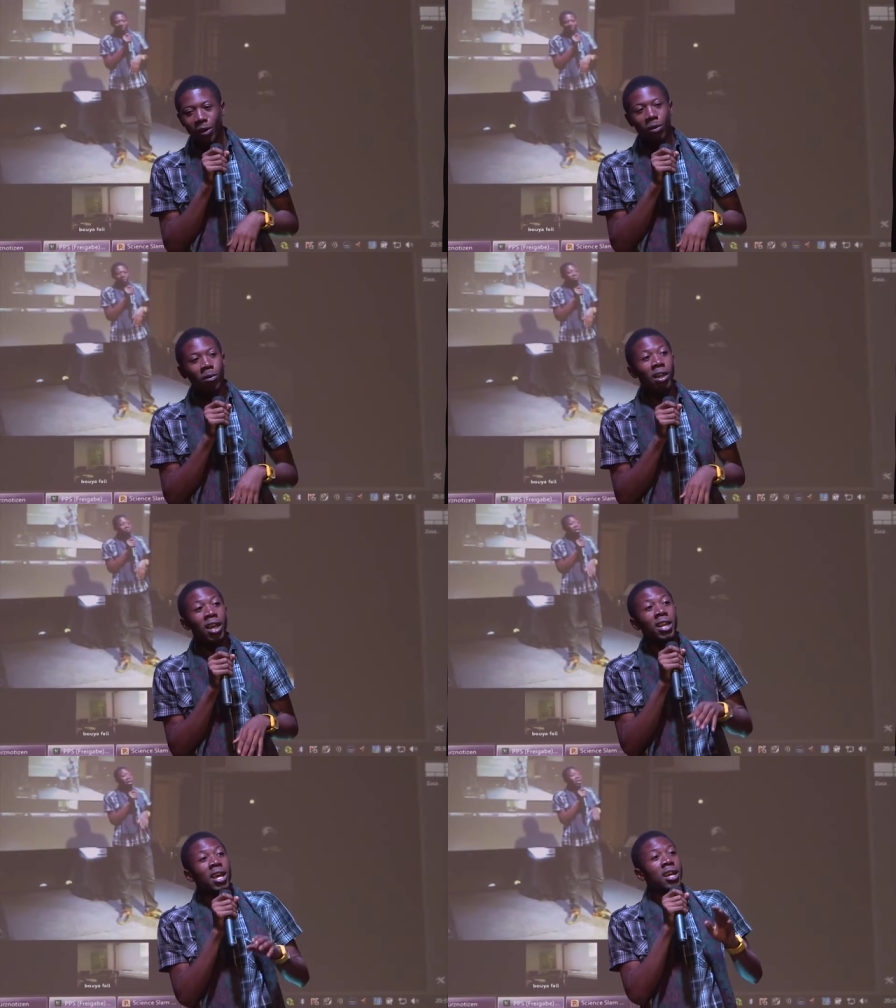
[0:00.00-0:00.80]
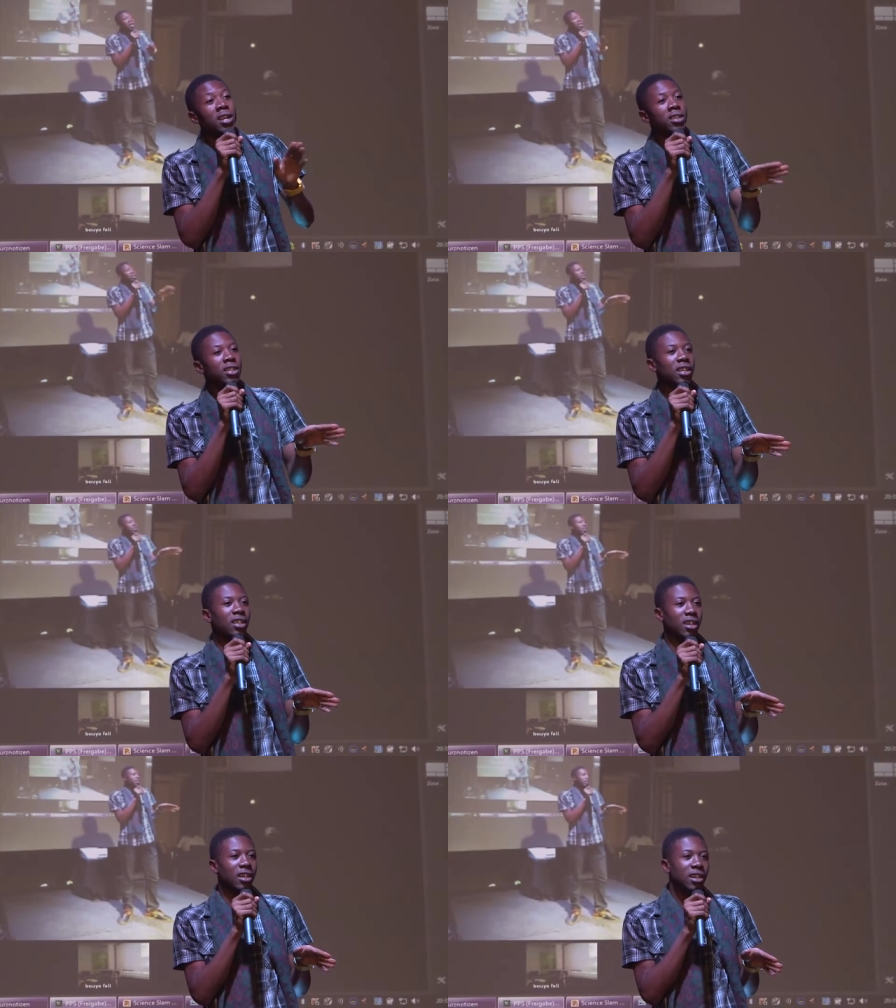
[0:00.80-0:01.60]
lui, il est né héritier,
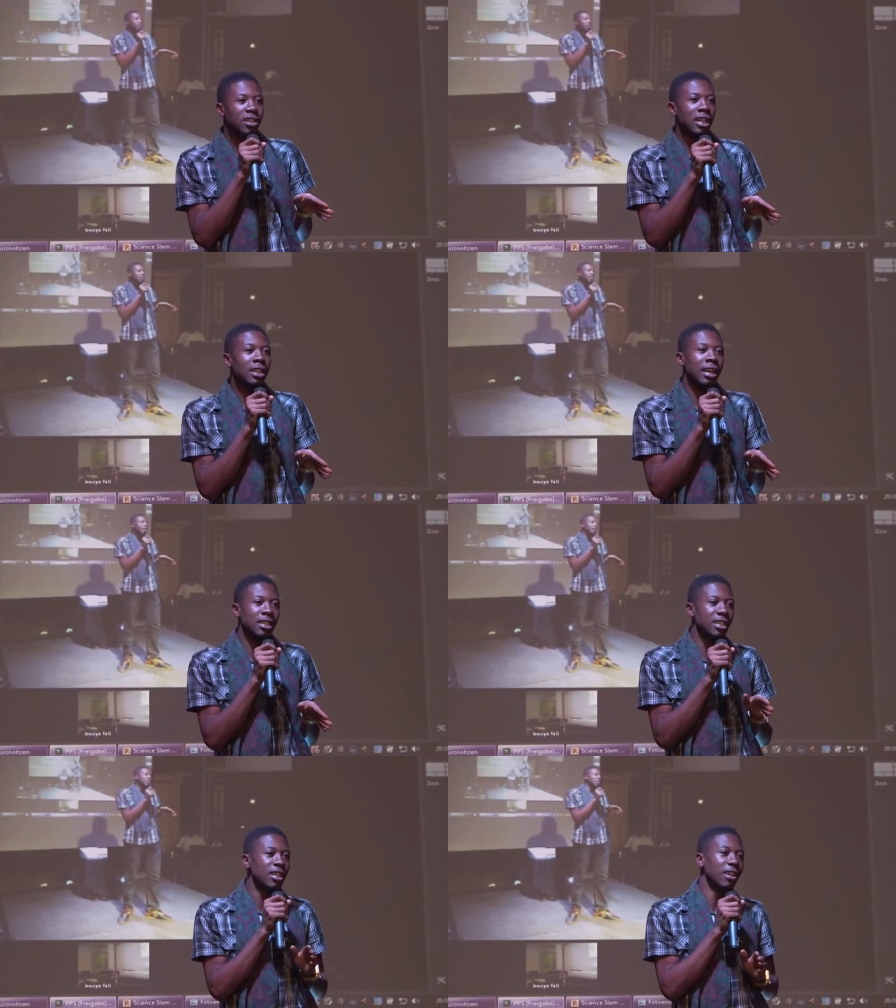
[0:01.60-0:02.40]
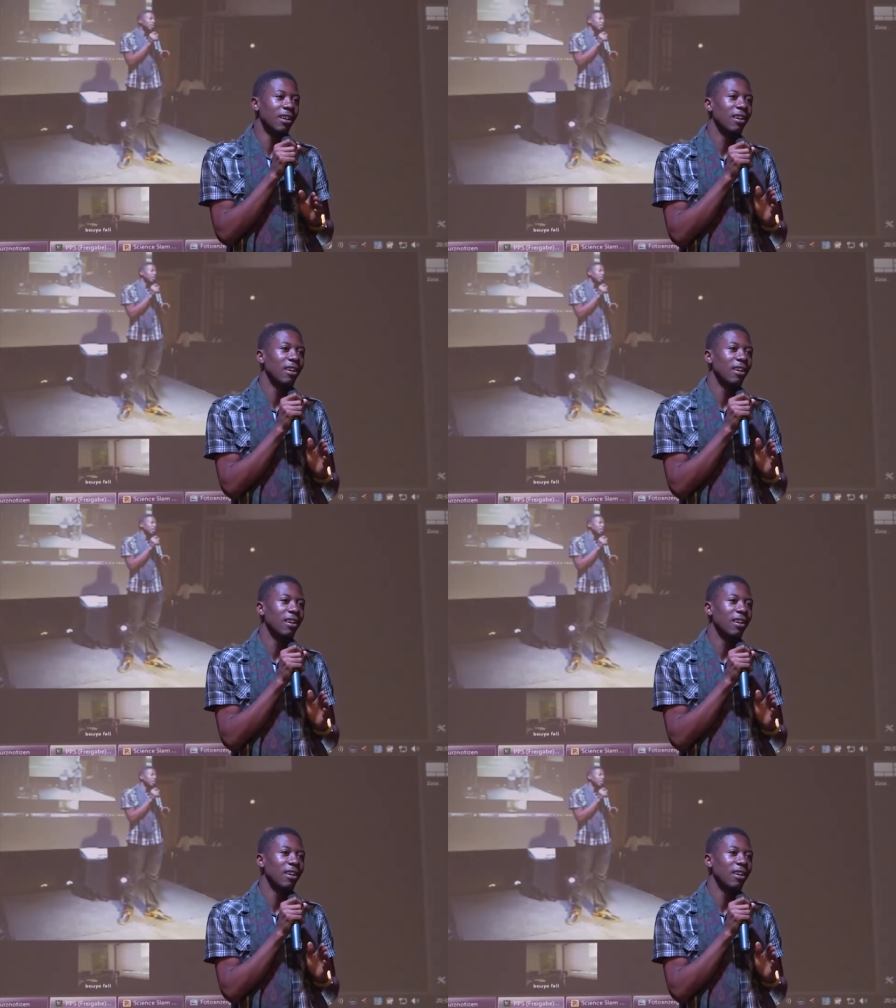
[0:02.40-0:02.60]
c'est-à-dire,